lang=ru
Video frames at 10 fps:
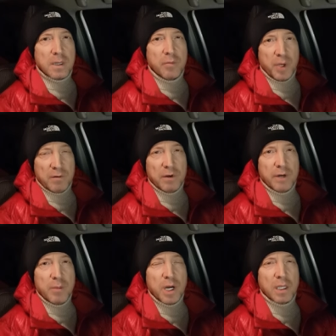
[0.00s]
И первое
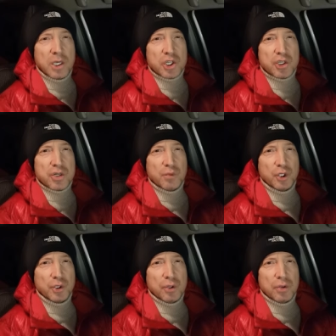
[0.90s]
время, конечно же,
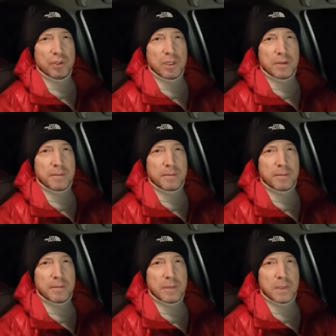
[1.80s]
будет трудно.
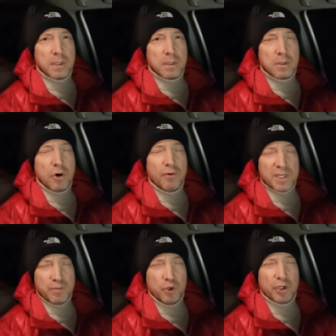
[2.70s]
Но у
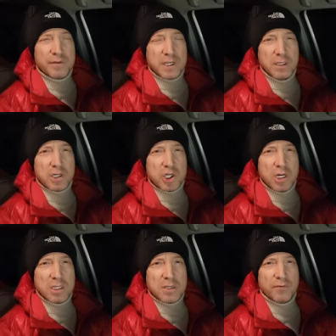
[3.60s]
вас будет всегда
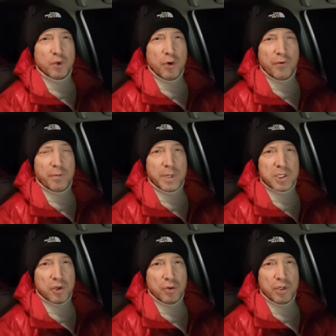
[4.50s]
шанс вновь
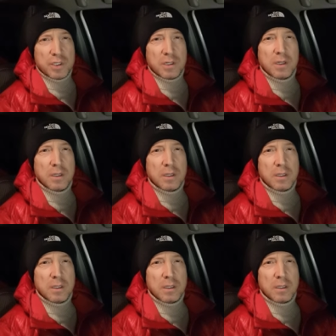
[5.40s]
построить
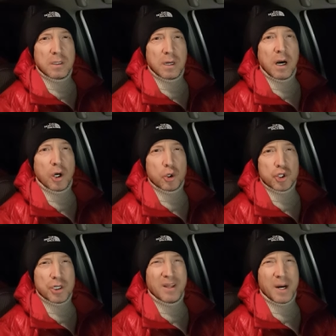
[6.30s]

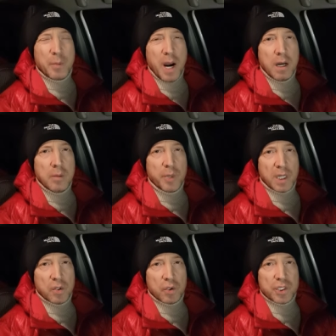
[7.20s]
хорошие, нормальные
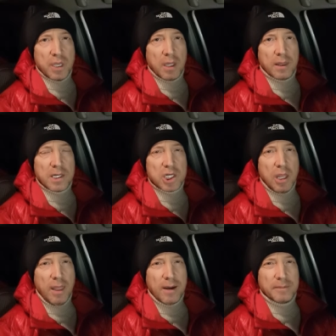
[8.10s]
партнерские
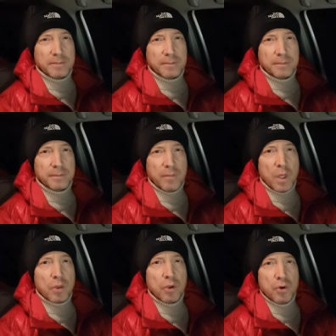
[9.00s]
отношения.
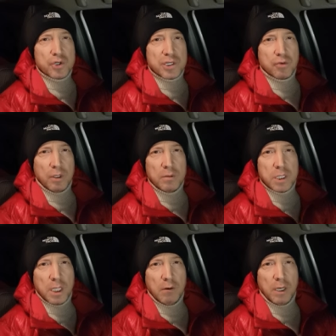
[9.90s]
Но уже с другим
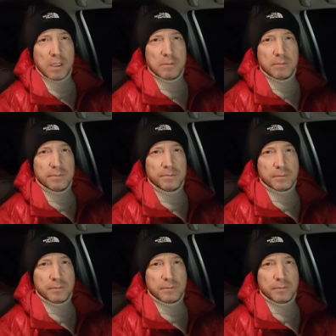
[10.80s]
человеком.